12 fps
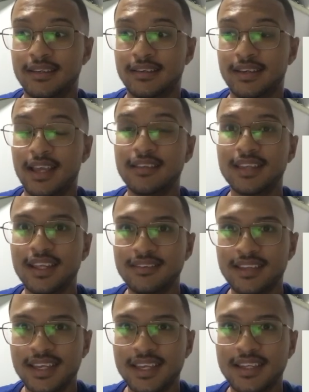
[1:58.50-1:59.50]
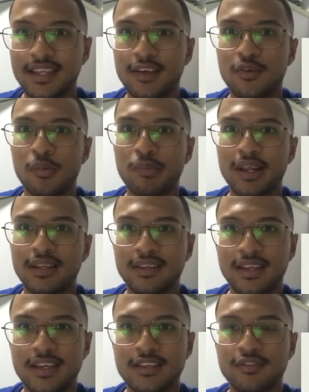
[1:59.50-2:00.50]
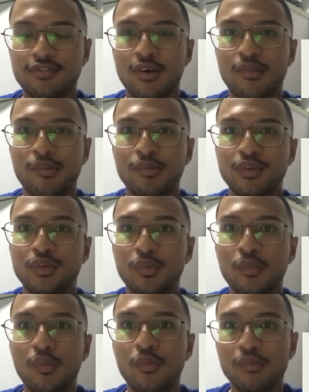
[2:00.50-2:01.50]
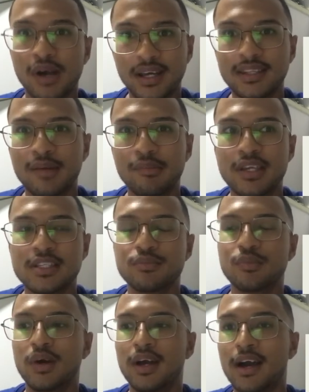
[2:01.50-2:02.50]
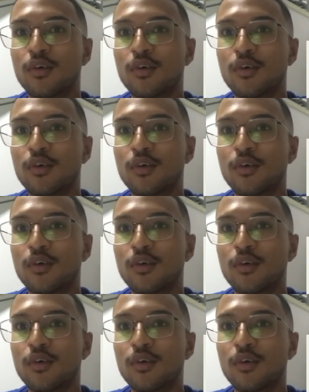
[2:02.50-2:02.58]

entender né, e compreender de forma muito humana mesmo a, a